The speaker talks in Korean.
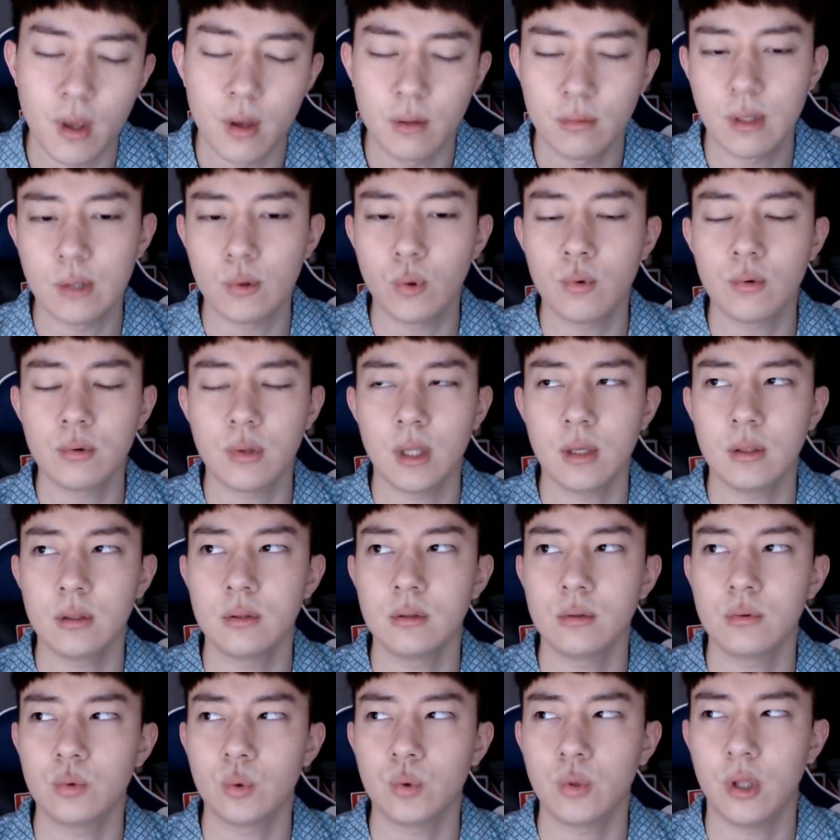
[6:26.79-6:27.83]
내
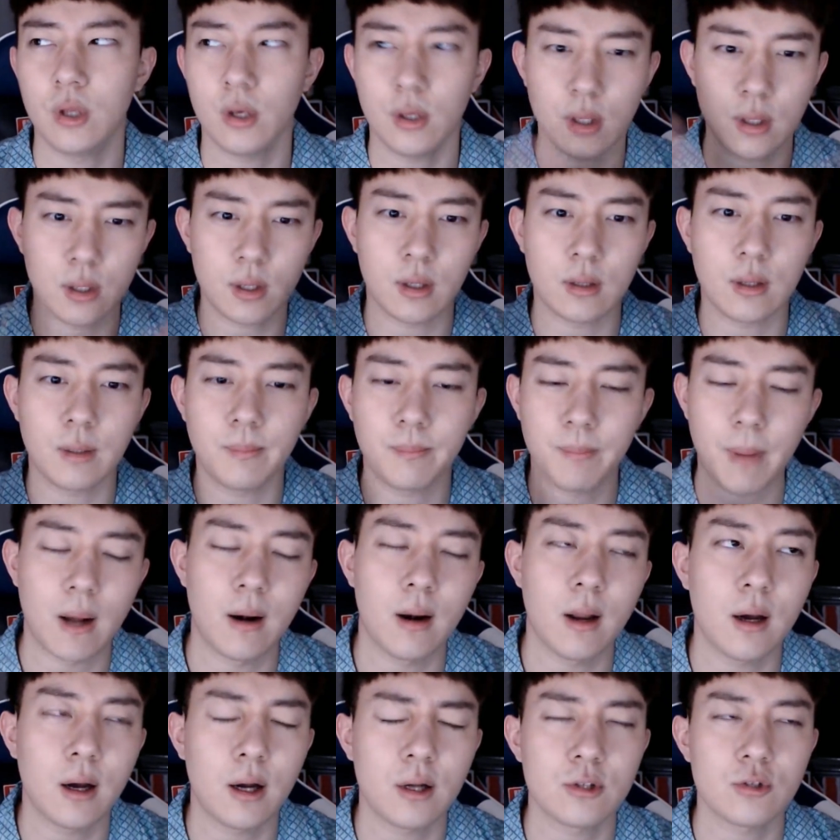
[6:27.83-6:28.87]
동생은 또 되게 이렇게
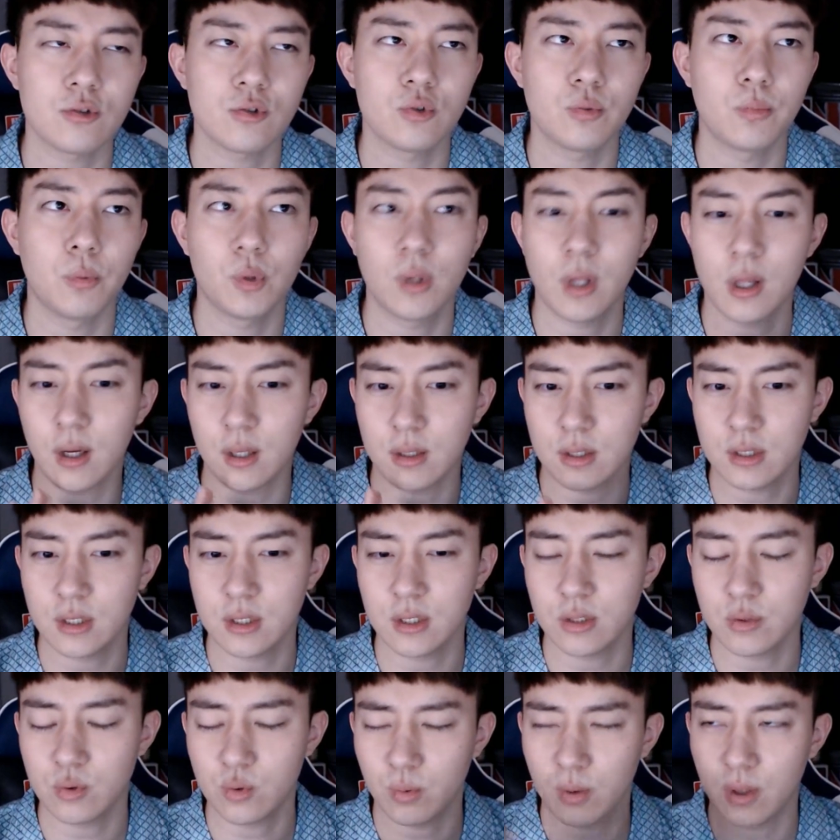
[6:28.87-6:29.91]
말라가지고
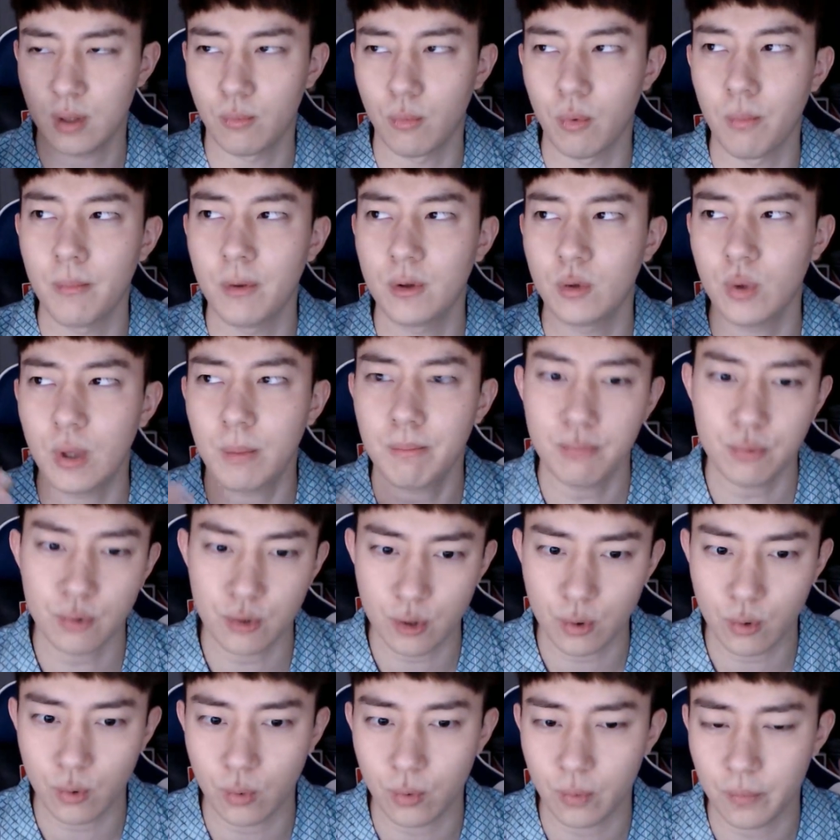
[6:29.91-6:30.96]
모델같이 좀 이렇게 몸매도 예쁘고
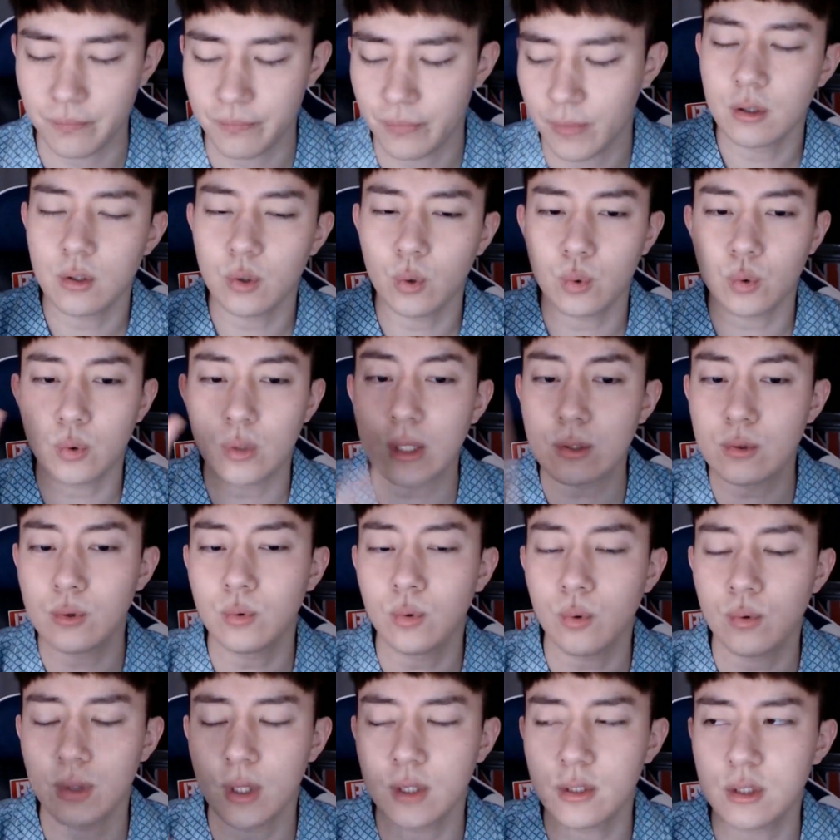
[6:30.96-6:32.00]
이러고 그리고 또
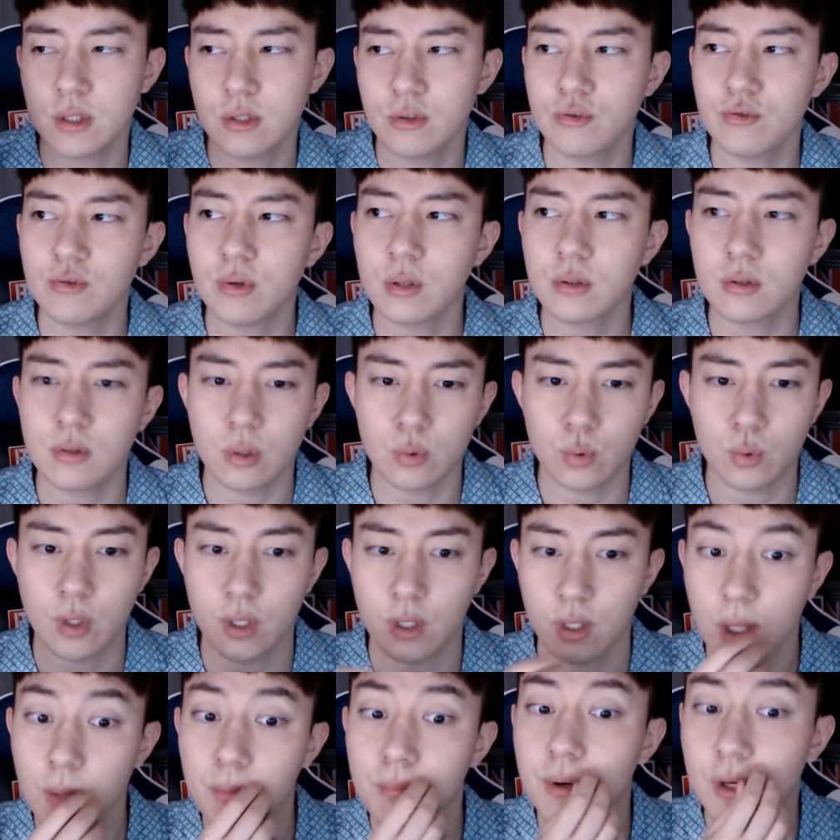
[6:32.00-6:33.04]
사촌동생 친구라는 애도
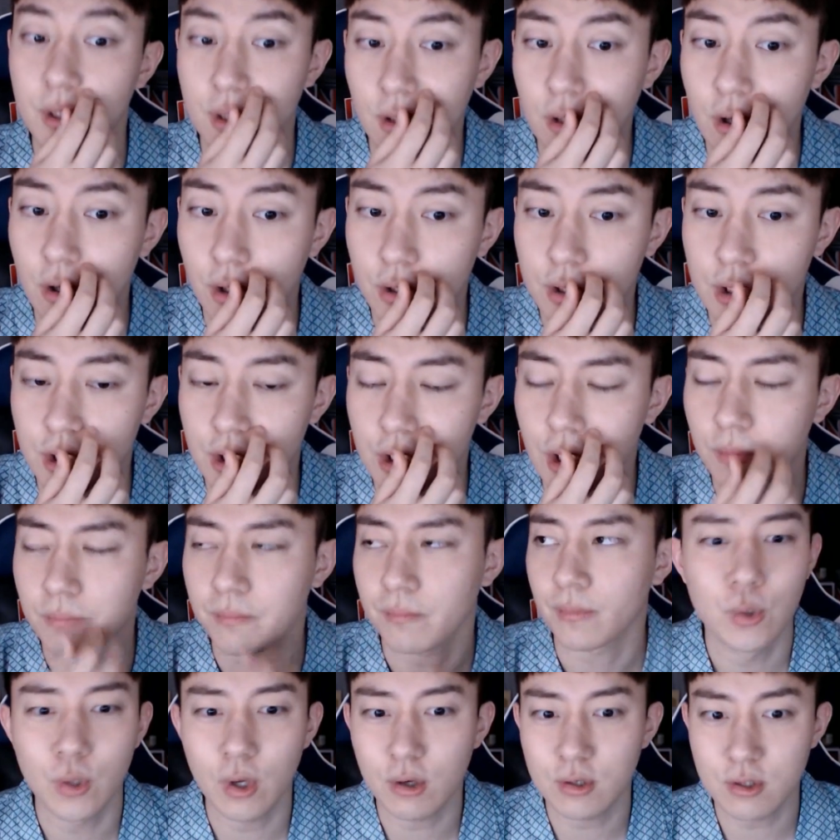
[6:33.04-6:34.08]
되게 예쁘게 생겼거든요
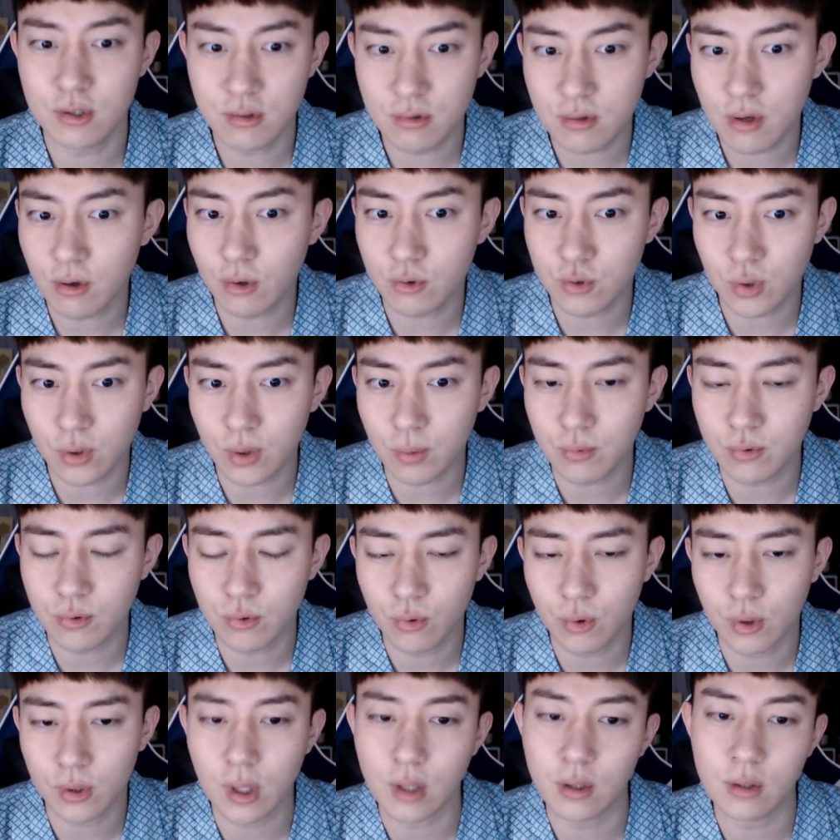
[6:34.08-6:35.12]
되게 신기하게
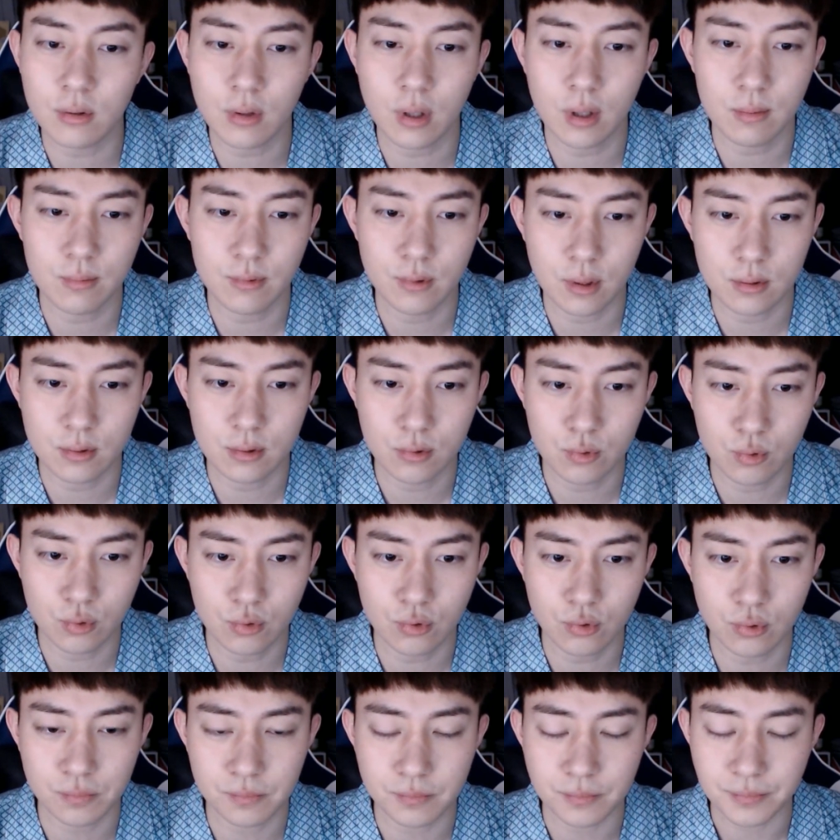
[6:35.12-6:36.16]
쳐다보는 거야 다른 테이블
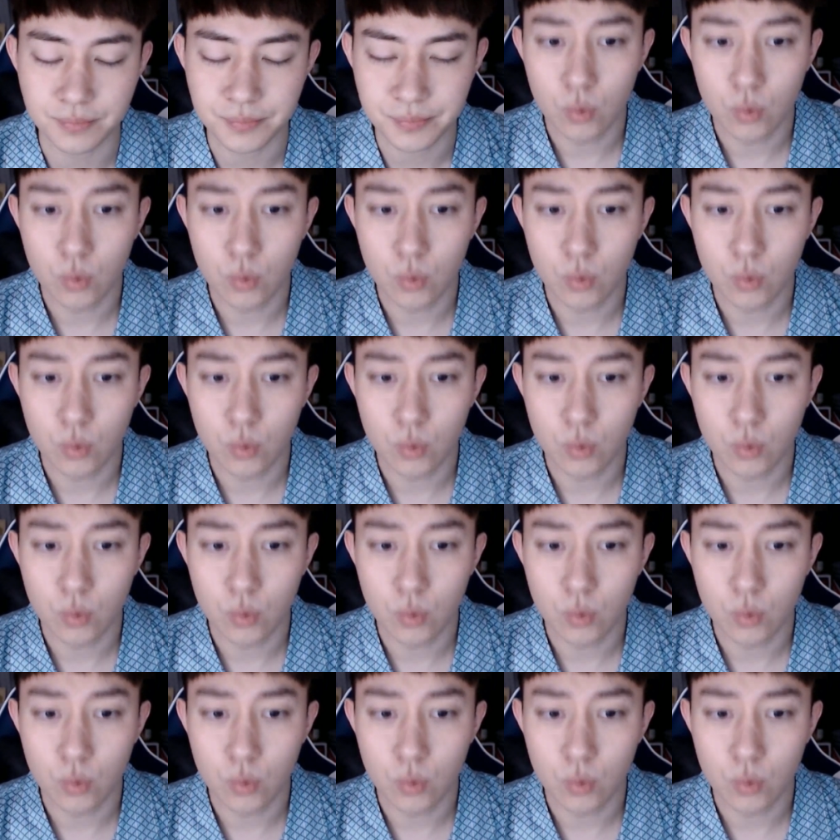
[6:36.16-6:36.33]
애들도